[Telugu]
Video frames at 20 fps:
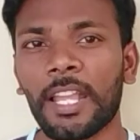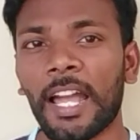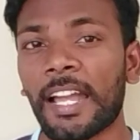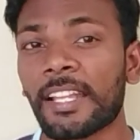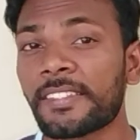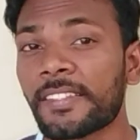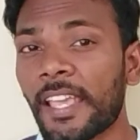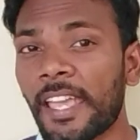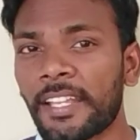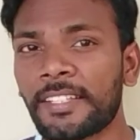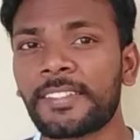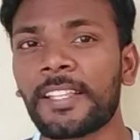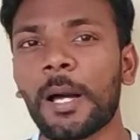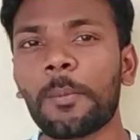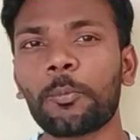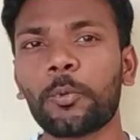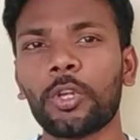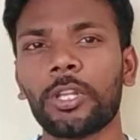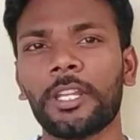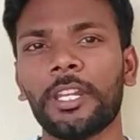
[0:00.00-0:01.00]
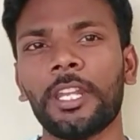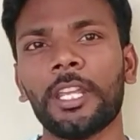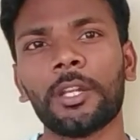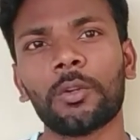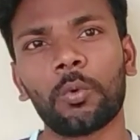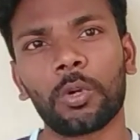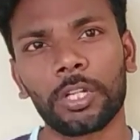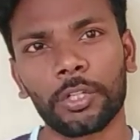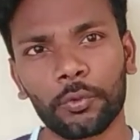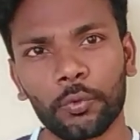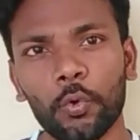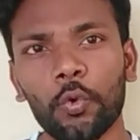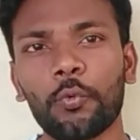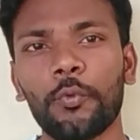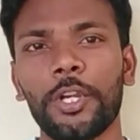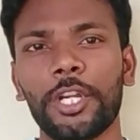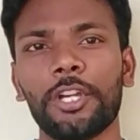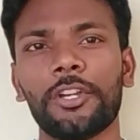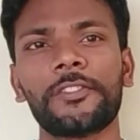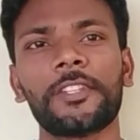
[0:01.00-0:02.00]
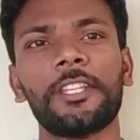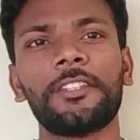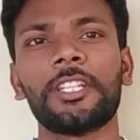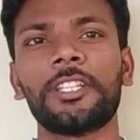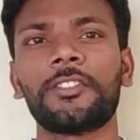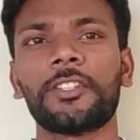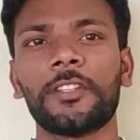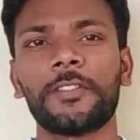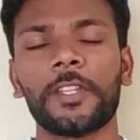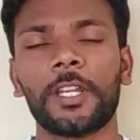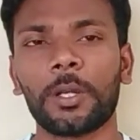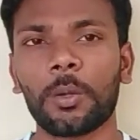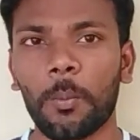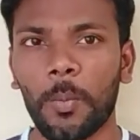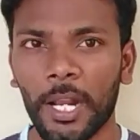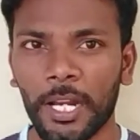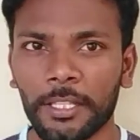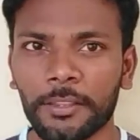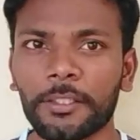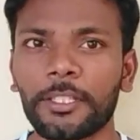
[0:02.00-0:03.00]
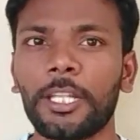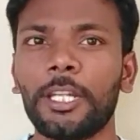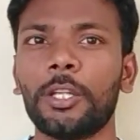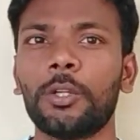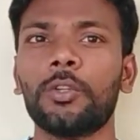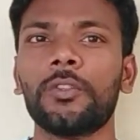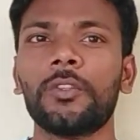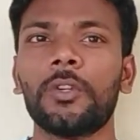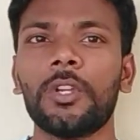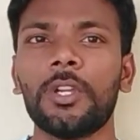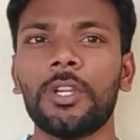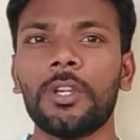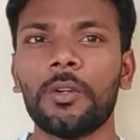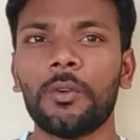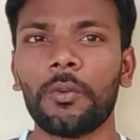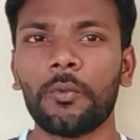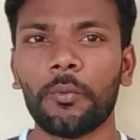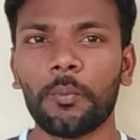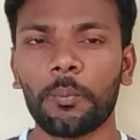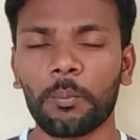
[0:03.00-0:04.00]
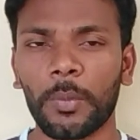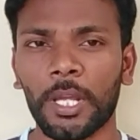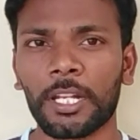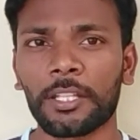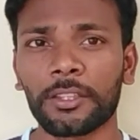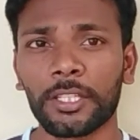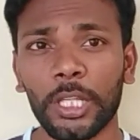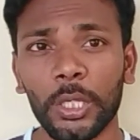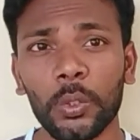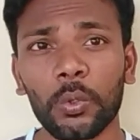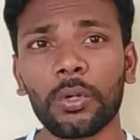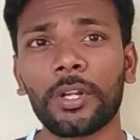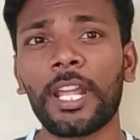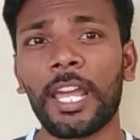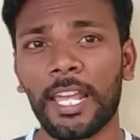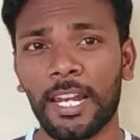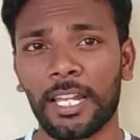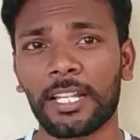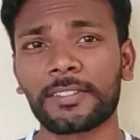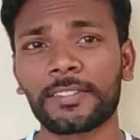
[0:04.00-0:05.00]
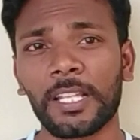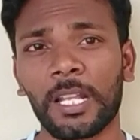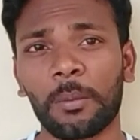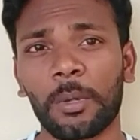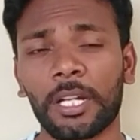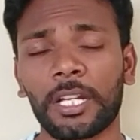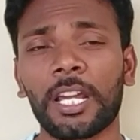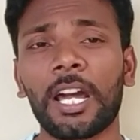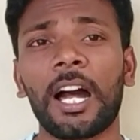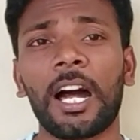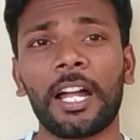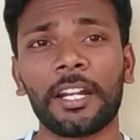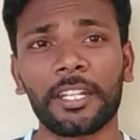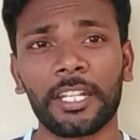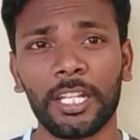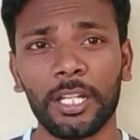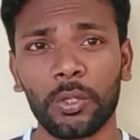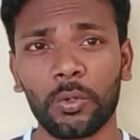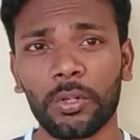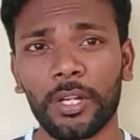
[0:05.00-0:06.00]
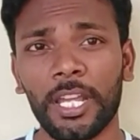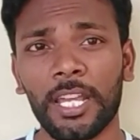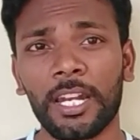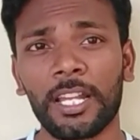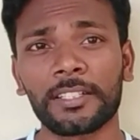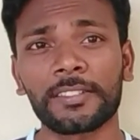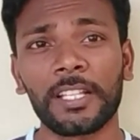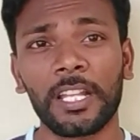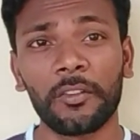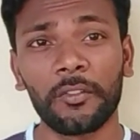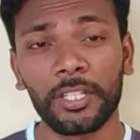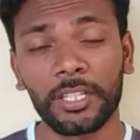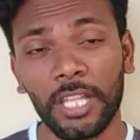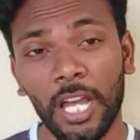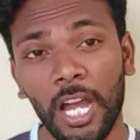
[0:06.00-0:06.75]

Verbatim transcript: గాయస్ ఎగ్జాంపుల్కి నేను ఒక టూ వీడియోస్ అయితే చేశాను మన తెలుగు మన తెలుగు డైలాగ్స్ అనమాట ఆ తెలుగు డైలాగ్స్ అనేవి